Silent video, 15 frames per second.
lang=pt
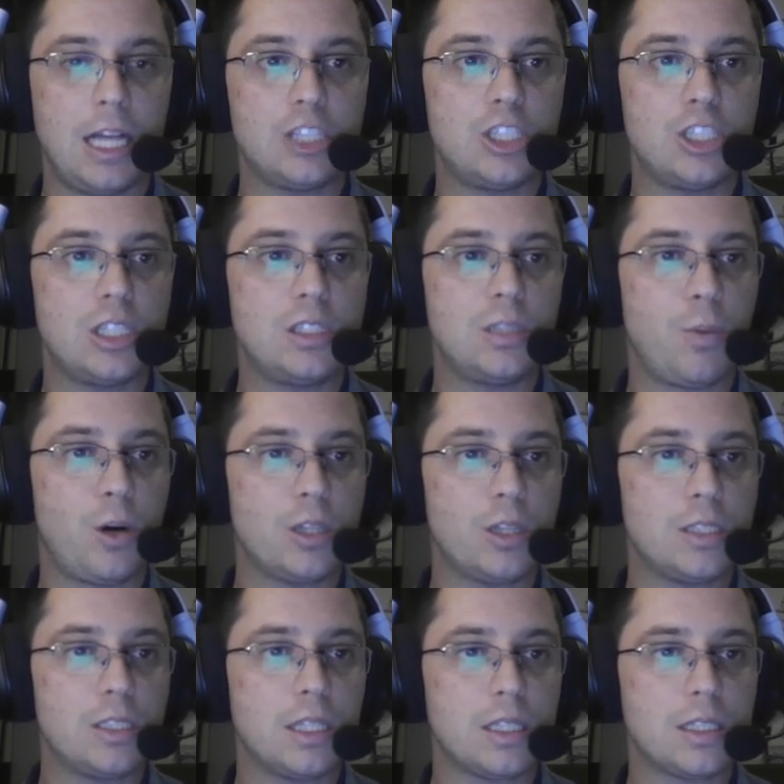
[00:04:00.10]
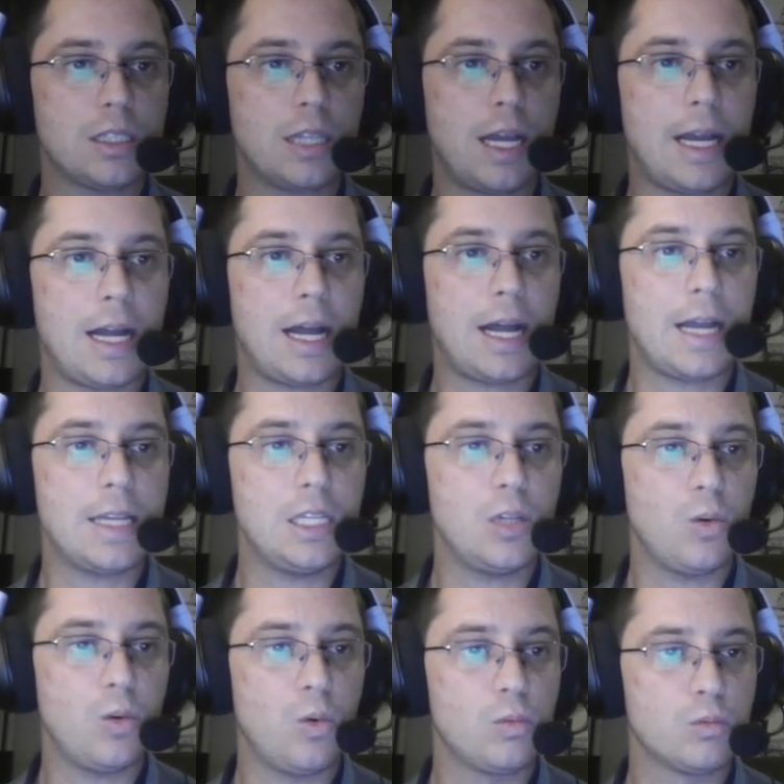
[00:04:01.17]
gente pode tentar aí
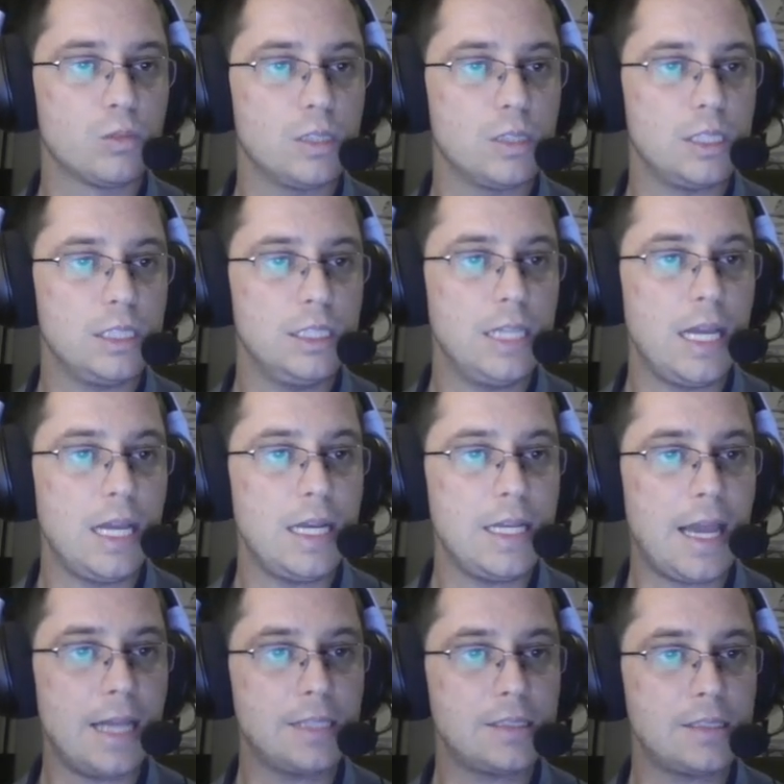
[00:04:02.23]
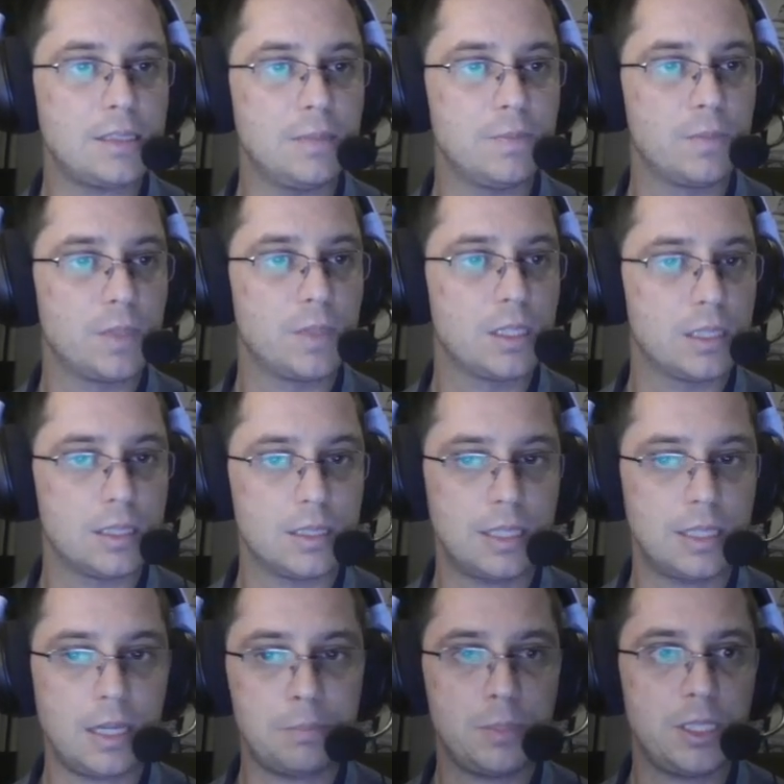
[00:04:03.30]
um ILS
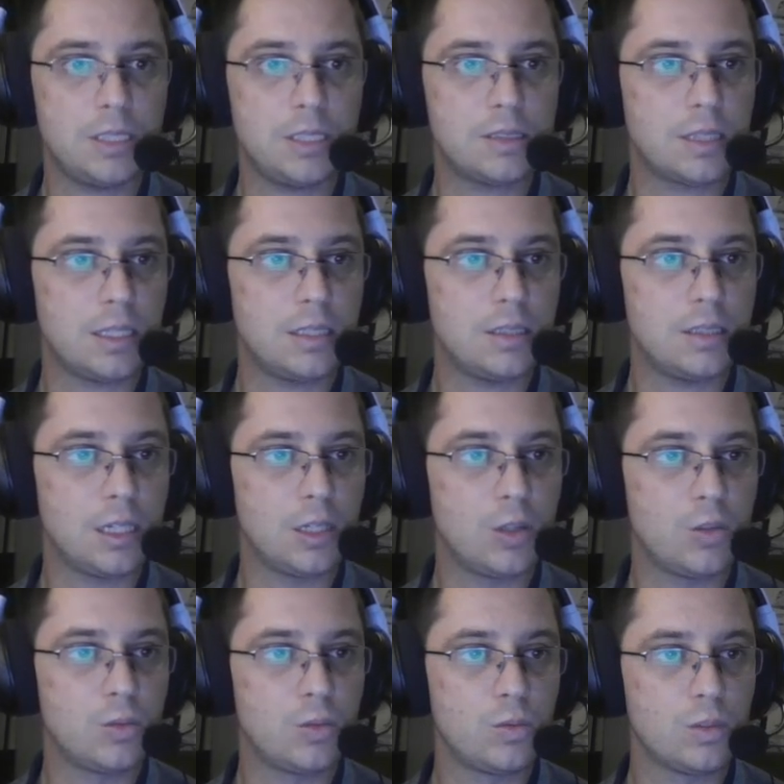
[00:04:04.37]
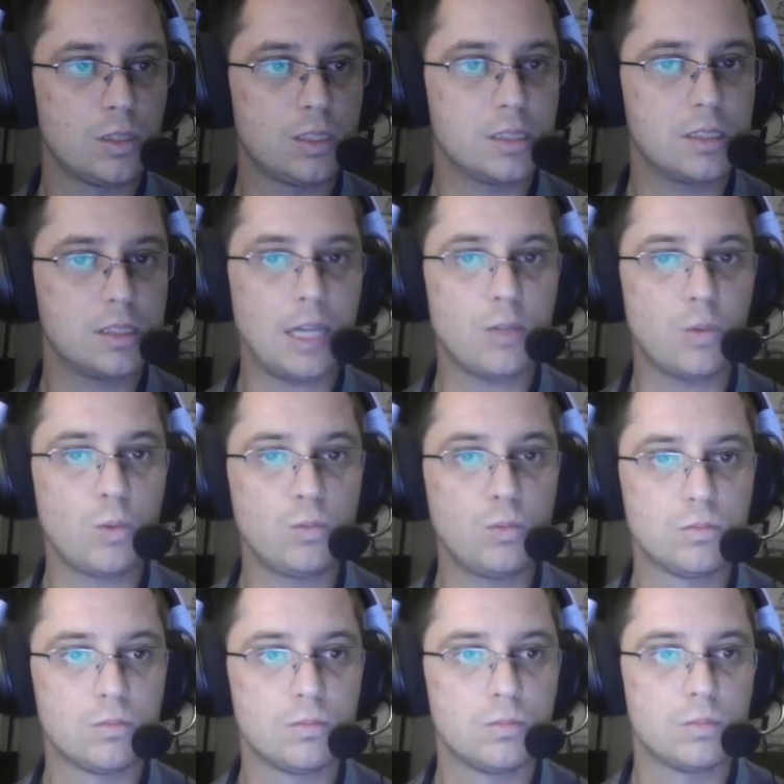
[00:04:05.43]
da pista, então, 01,
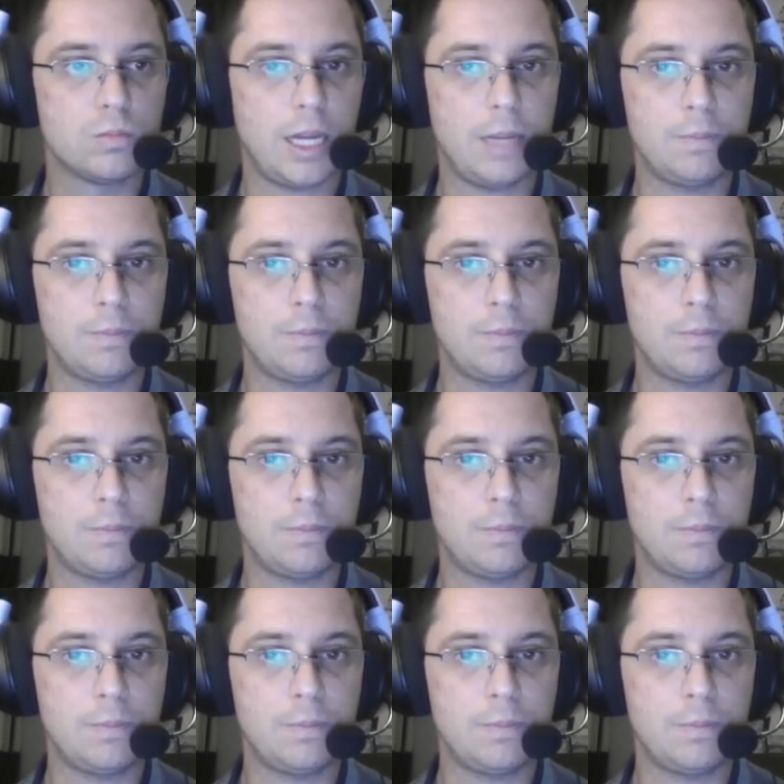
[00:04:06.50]
tá?